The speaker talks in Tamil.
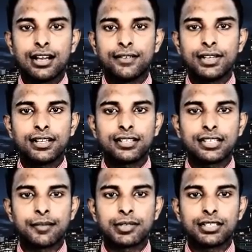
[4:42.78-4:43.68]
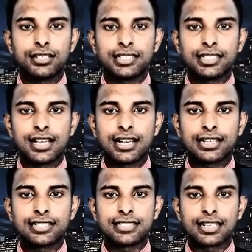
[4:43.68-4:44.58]
அவ்வாறான நபர்கள் இந்த
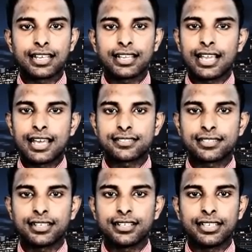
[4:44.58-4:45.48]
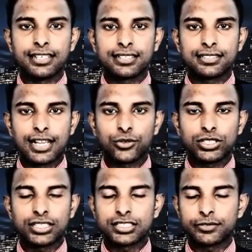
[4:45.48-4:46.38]
நாட்டின் ஜனநாயக அரசியலில் இருக்க
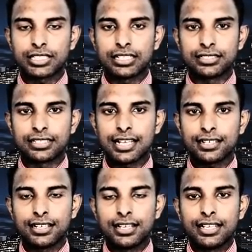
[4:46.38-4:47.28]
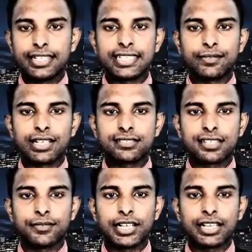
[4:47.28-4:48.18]
தகுதியற்றவர்கள் என்றார் இதேவேளை
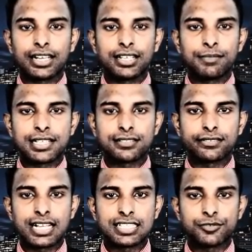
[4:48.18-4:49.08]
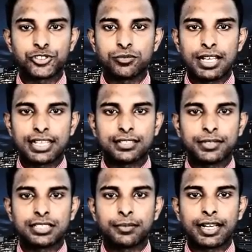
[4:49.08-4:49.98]
சில வேளைகளில் பசில் ராஜபக்ச மறைத்து
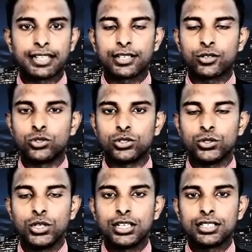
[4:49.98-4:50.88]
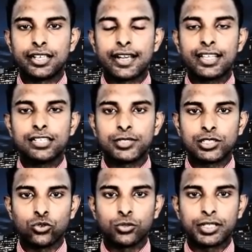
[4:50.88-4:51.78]
வைத்த பணத்தை கொண்டு
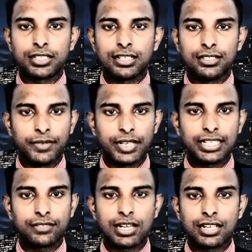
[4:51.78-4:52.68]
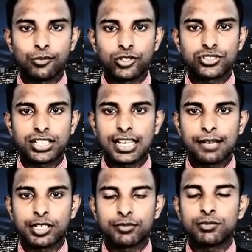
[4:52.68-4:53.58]
நாடாளுமன்ற உறுப்பினர்களை விலைக்கு வாங்க
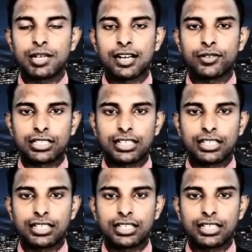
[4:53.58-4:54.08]
முயற்சிக்கலாம் எனவும் அவர்